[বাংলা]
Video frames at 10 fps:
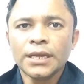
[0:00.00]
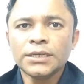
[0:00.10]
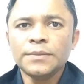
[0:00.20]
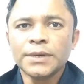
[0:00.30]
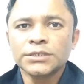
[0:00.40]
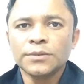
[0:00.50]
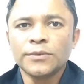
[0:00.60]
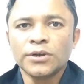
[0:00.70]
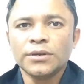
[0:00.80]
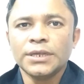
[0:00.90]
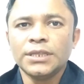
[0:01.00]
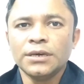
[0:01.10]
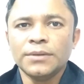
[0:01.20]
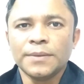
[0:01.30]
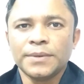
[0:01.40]
একটি বাস্তব ঘটনা
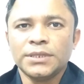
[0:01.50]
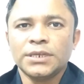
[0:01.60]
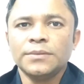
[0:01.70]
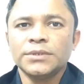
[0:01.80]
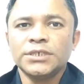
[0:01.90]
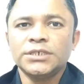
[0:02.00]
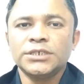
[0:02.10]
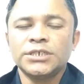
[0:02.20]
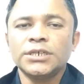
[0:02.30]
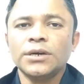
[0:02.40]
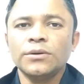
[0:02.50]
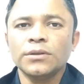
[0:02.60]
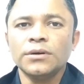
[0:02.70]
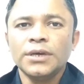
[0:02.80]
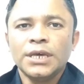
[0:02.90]
দিয়ে আমি আপনাদেরকে বলতেছি সেটা
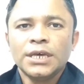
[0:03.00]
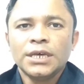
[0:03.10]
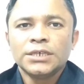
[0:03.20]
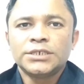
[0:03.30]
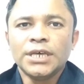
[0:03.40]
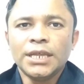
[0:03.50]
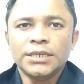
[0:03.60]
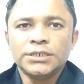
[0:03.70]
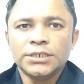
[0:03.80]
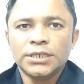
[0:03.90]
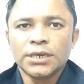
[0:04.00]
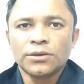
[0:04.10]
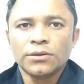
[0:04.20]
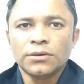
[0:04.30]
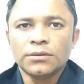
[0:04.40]
হলো ছেলে ইঞ্জিনিয়ার
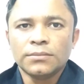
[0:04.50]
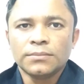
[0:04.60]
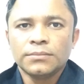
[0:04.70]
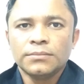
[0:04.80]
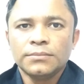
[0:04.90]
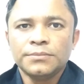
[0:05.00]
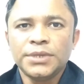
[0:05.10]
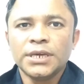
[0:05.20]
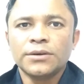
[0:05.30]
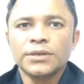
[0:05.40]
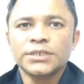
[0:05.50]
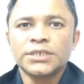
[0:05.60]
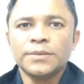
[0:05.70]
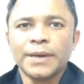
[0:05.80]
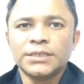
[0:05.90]
হলো বিয়ে
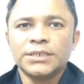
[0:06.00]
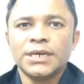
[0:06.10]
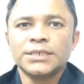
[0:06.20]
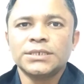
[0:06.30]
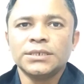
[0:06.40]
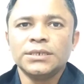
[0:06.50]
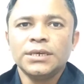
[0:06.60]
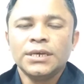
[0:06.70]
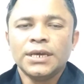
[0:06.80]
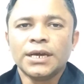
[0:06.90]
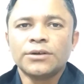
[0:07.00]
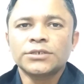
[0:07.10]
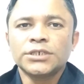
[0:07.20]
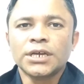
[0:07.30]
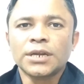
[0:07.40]
করেছে বাচ্চা আছে এখন
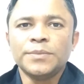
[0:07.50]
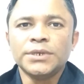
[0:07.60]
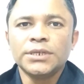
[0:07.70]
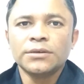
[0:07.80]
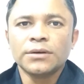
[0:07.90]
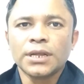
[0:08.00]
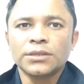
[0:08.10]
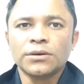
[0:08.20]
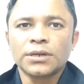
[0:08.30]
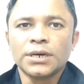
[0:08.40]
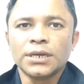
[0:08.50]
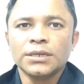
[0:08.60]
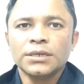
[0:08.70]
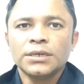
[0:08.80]
সে একটা বিল্ডিং করার দরকার